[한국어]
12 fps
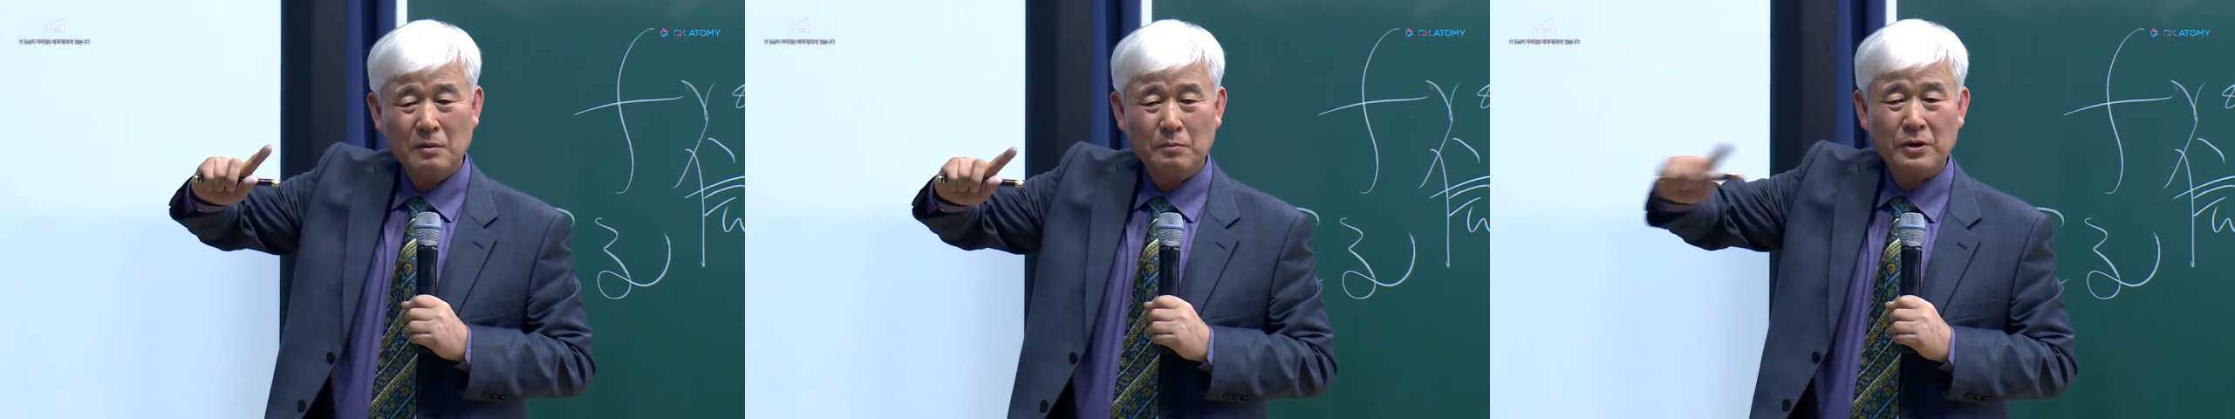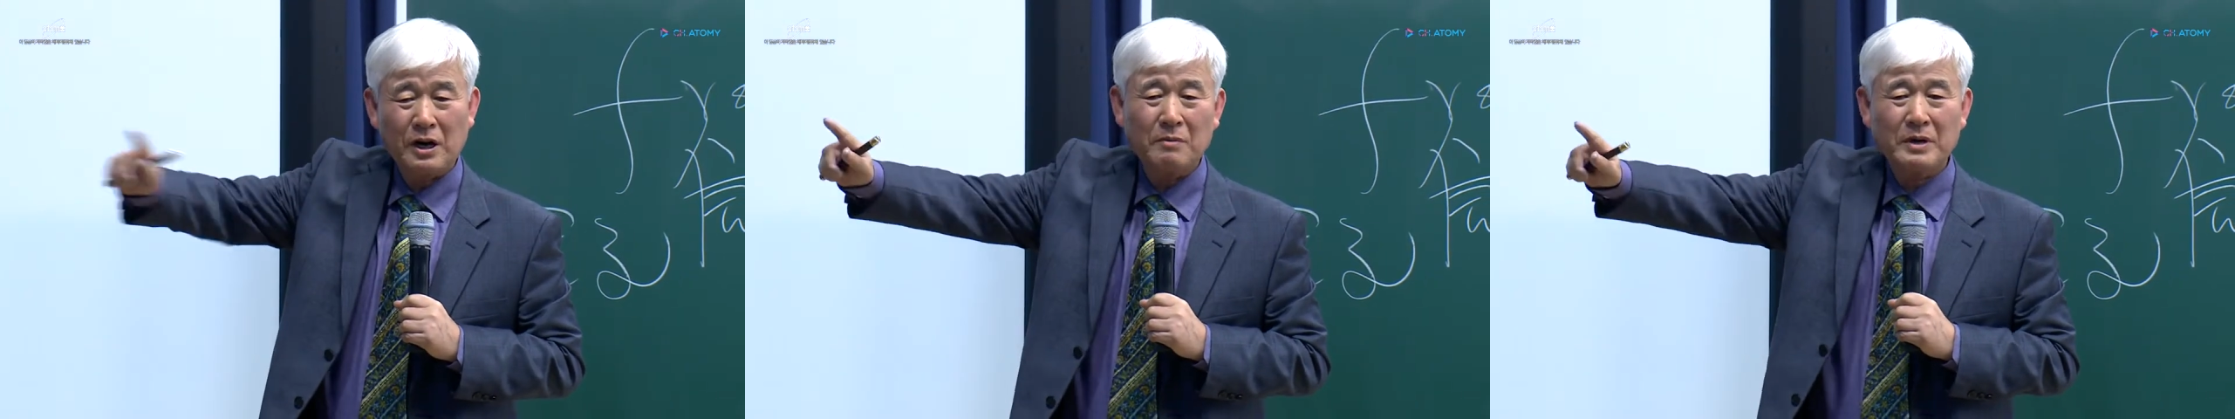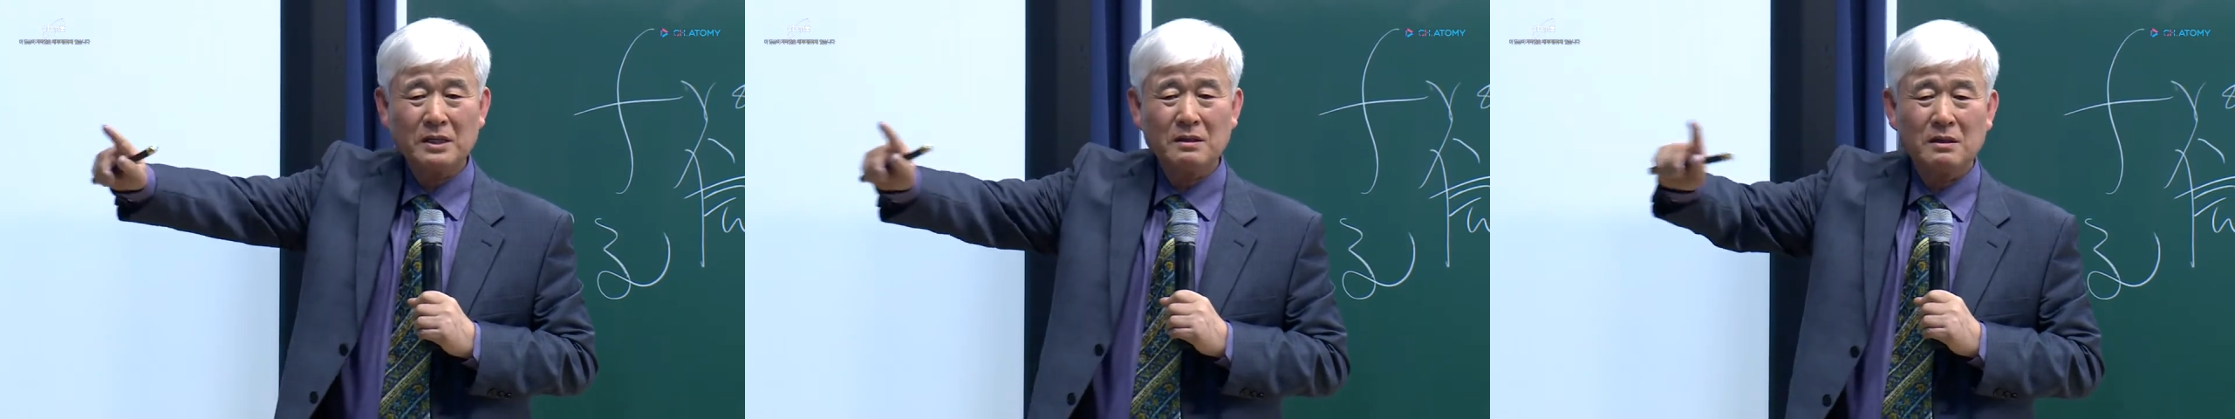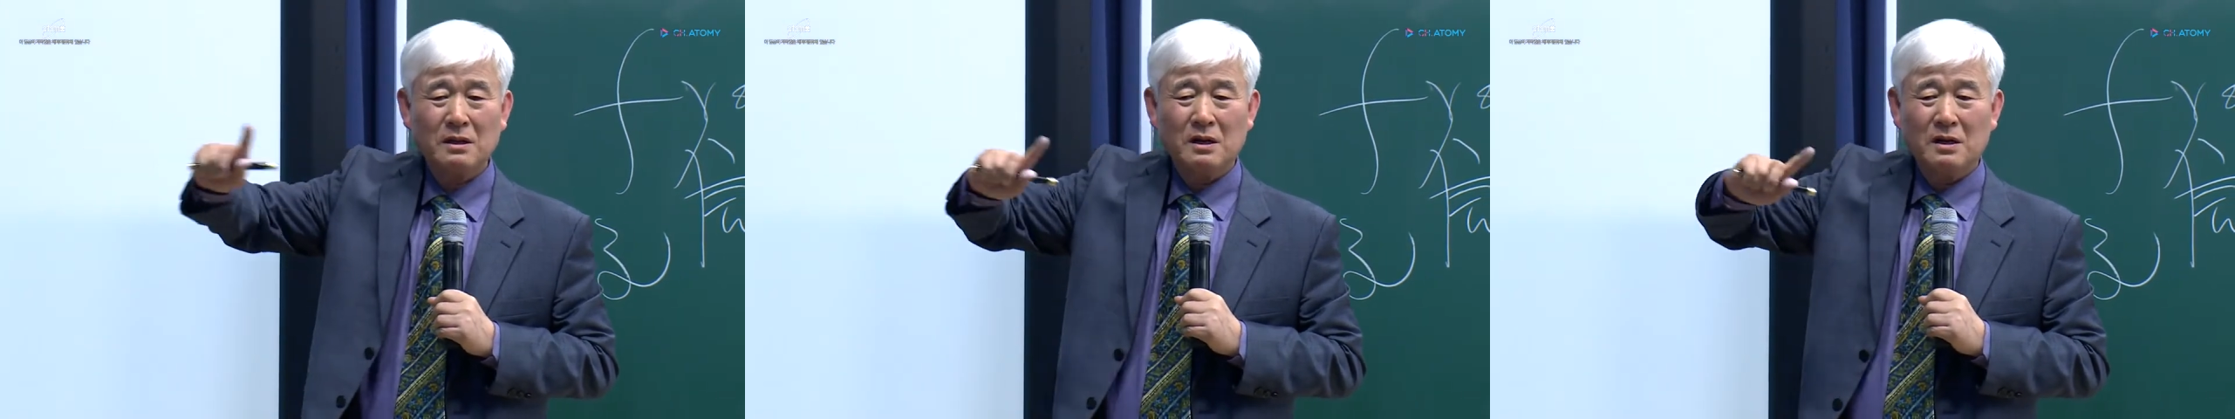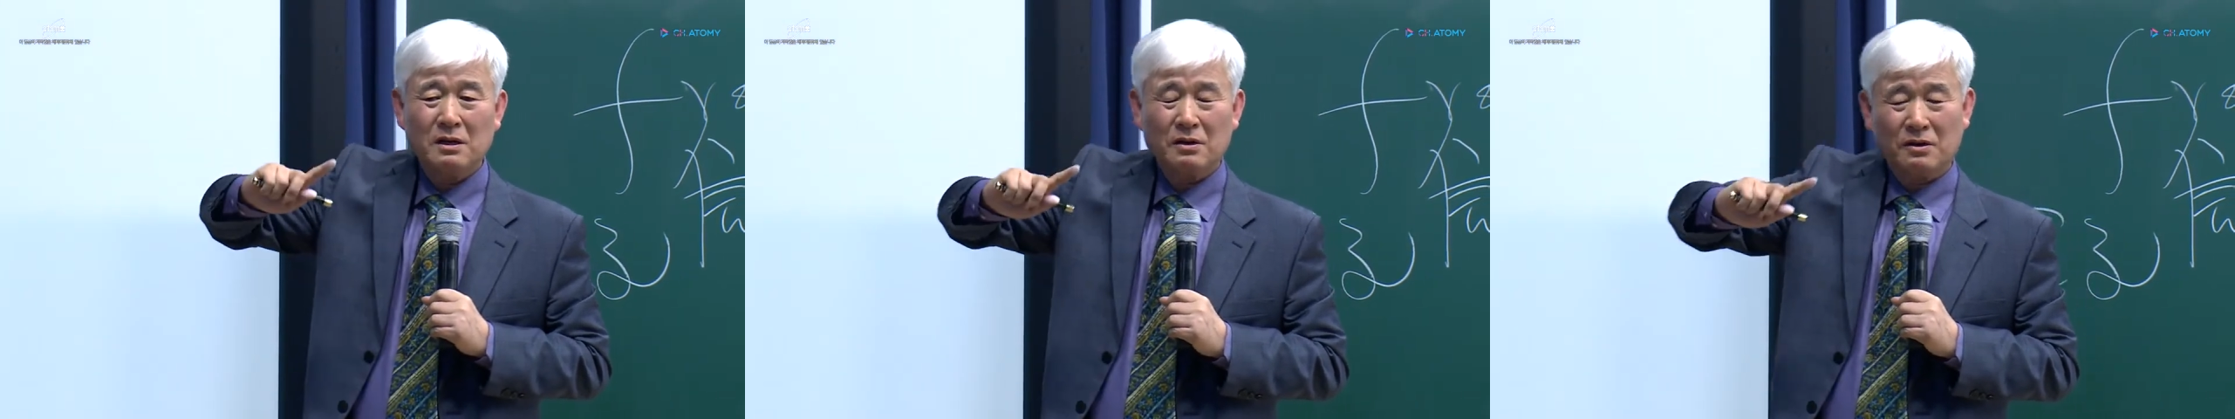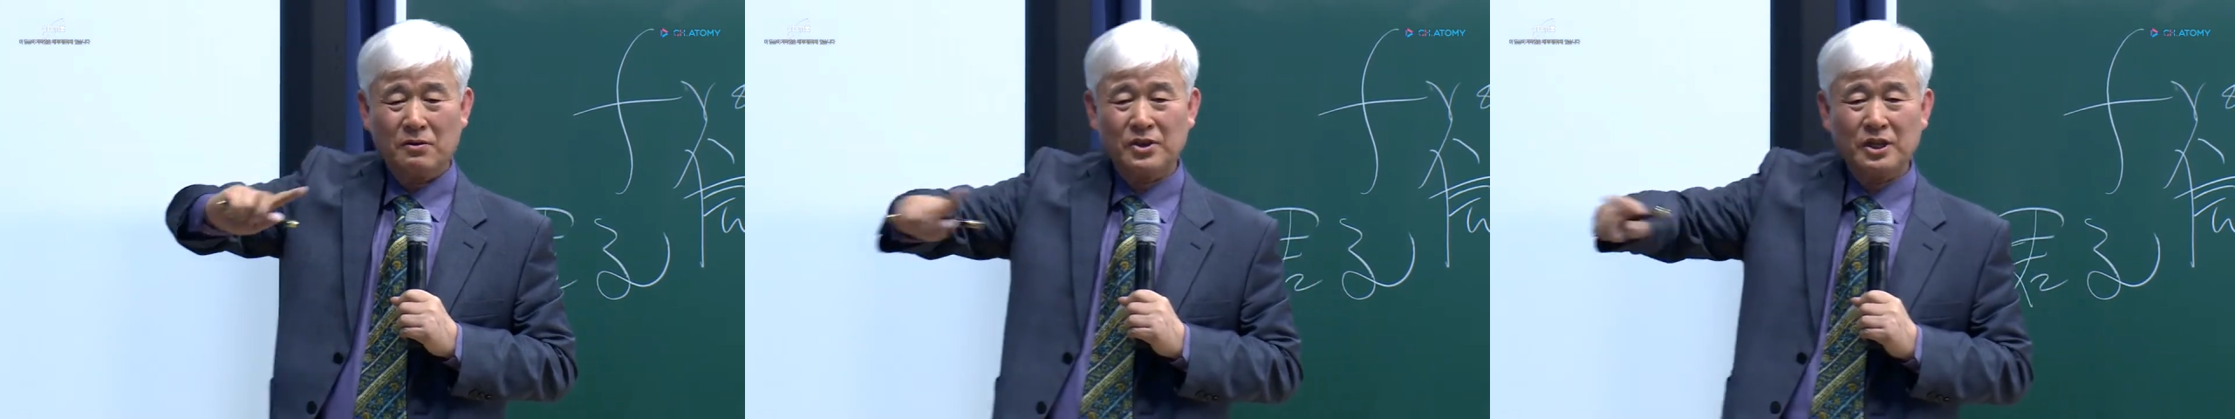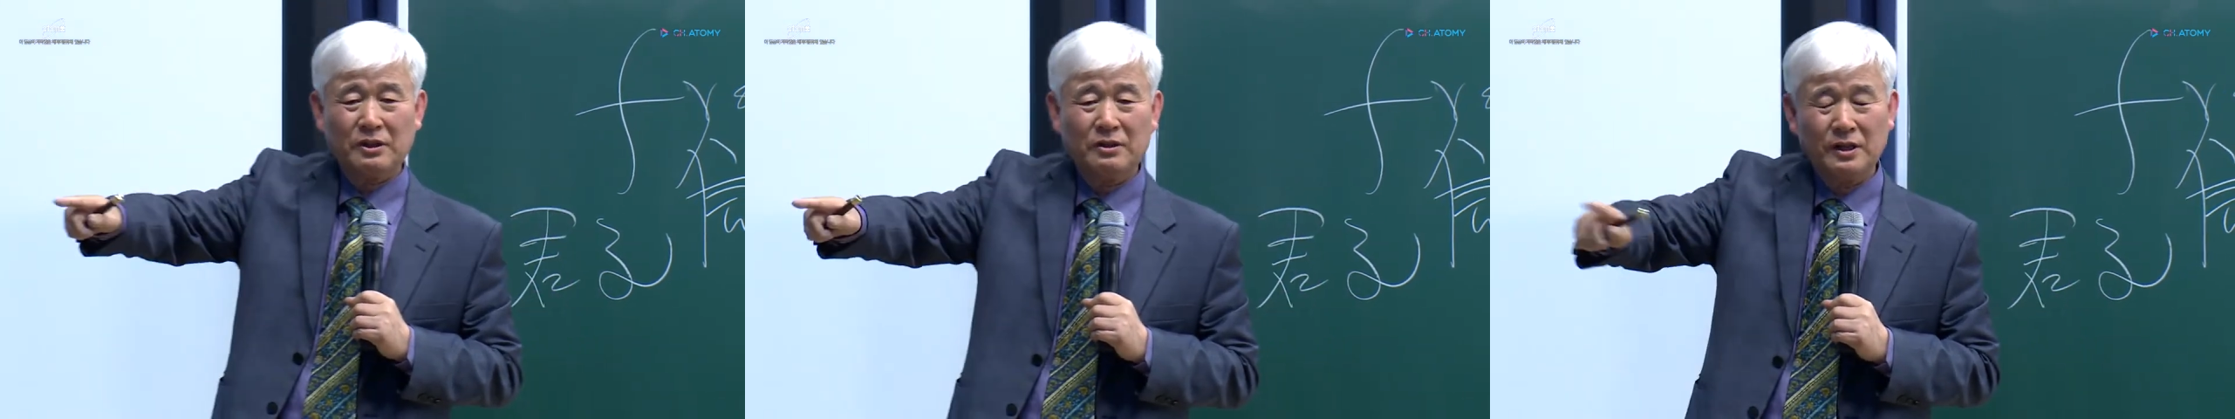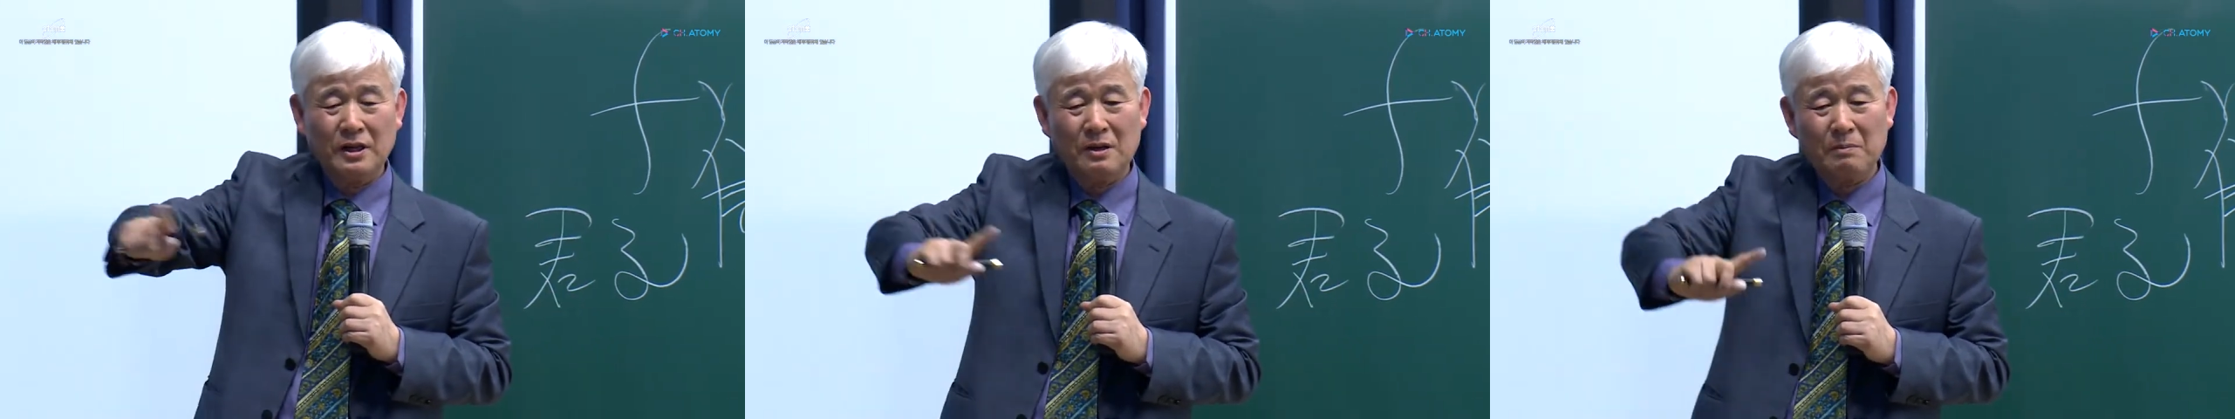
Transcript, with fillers: 브라만, 크샤트리아,